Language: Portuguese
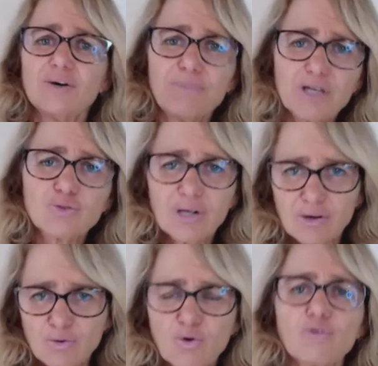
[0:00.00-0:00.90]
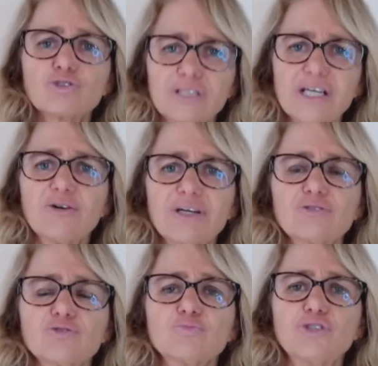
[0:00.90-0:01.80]
mesmo a, o conselho aí
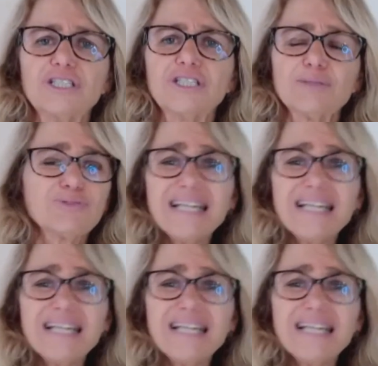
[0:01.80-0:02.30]
dos municípios,